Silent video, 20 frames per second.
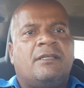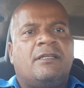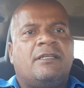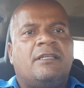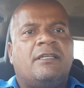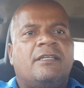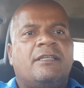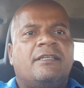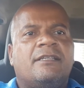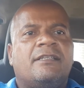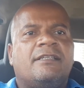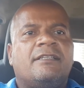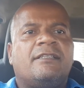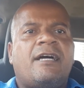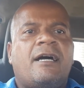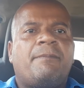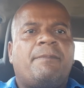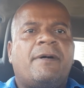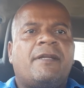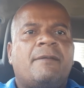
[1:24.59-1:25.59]
E, e
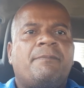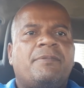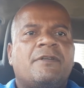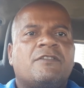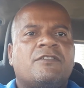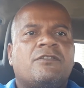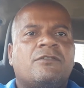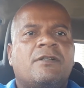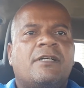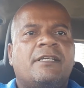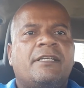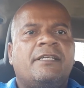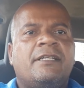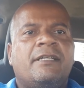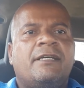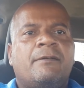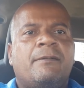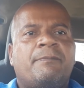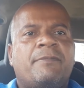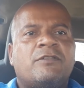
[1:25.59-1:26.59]
dá para a pessoa ali,
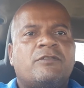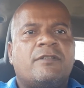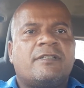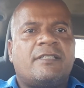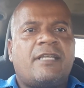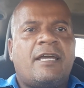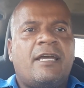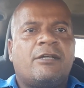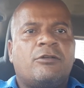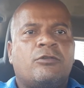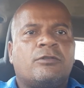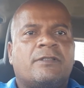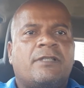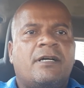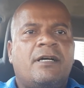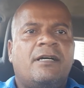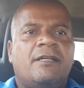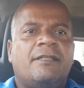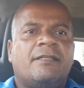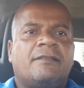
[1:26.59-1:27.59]
é a pessoa que está
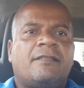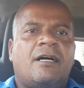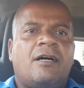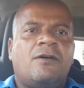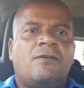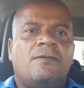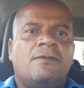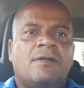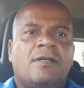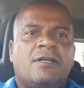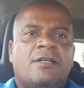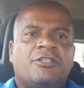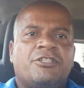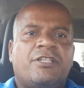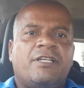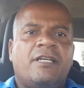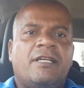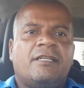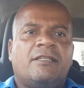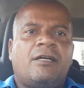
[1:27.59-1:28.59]
recrutando e tal,
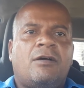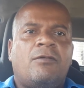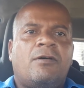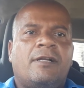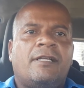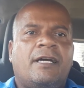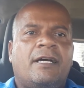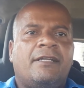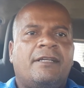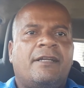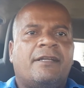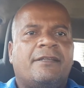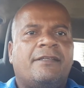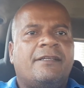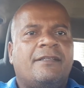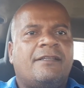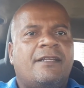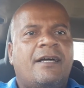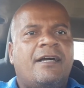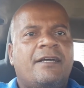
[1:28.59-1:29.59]
chega e dá uma olhada
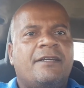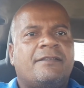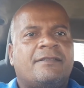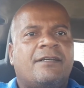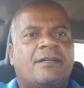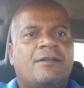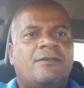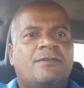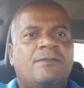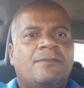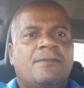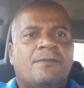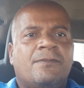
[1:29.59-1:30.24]
naquilo lá e tal.